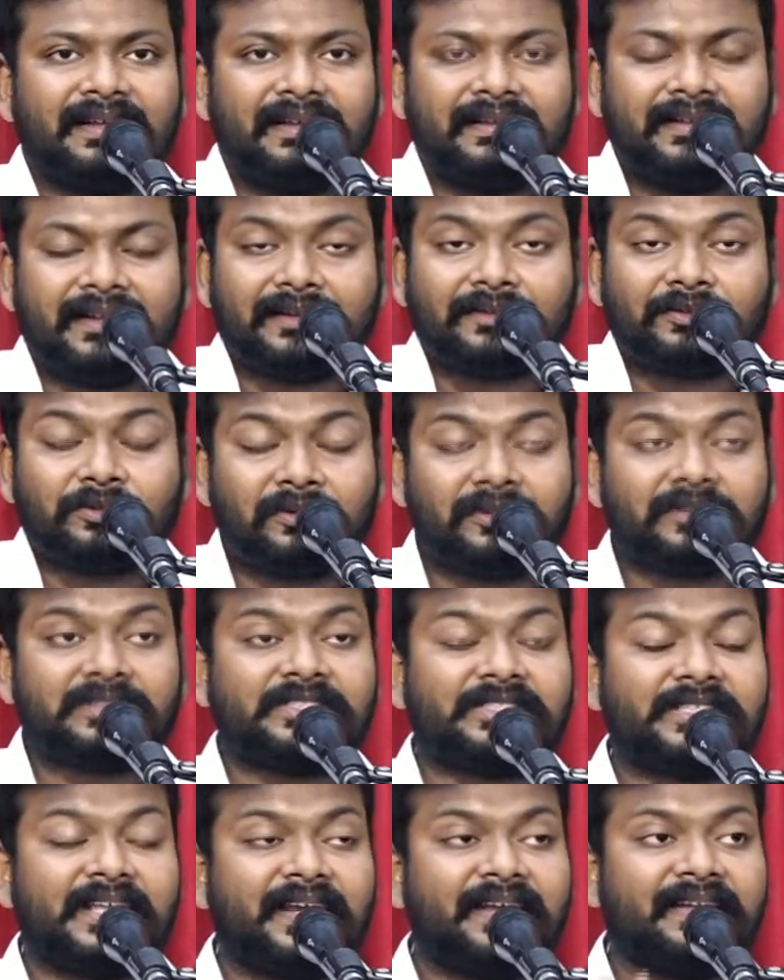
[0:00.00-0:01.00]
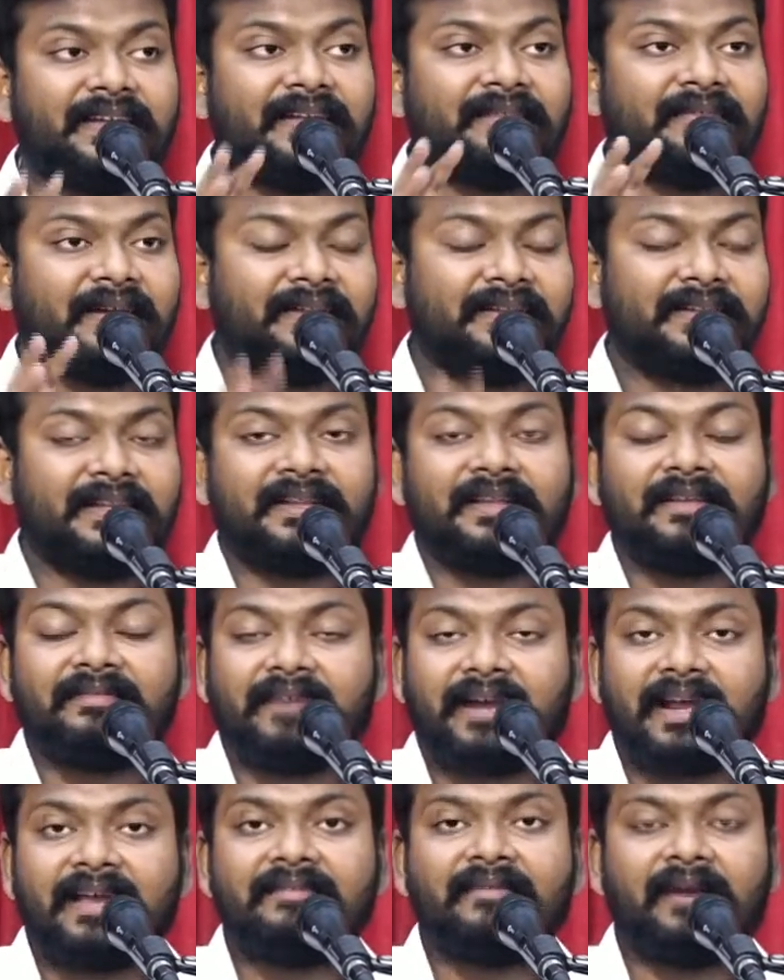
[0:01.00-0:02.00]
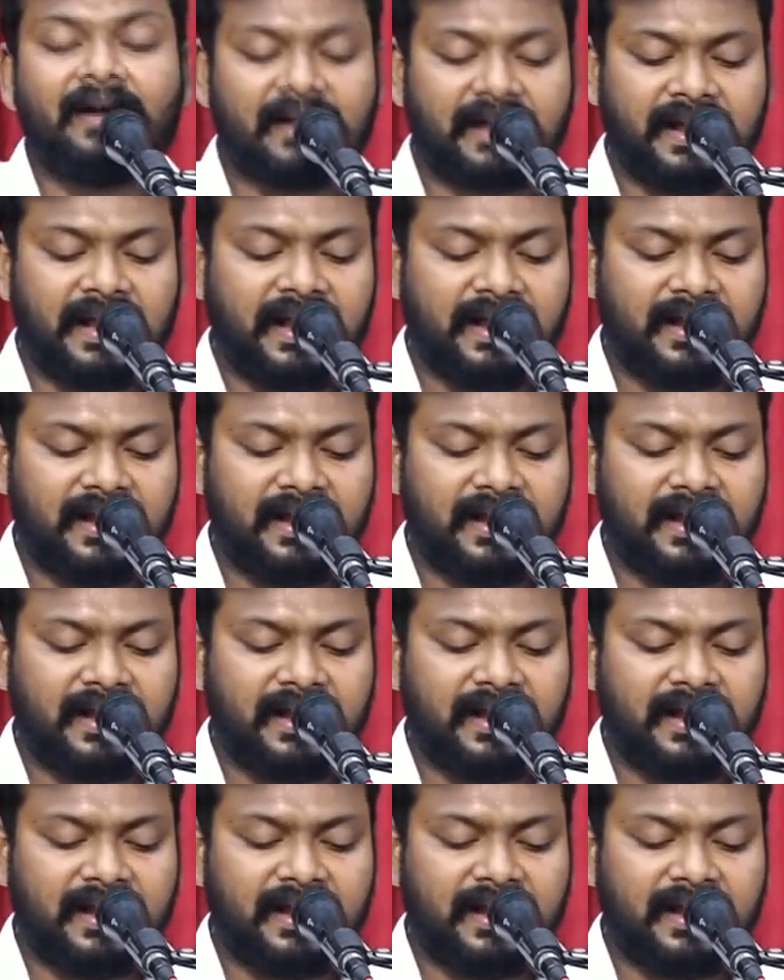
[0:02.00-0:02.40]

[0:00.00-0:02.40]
இந்த துர்ச்செய்தி வந்ததின் விளைவாக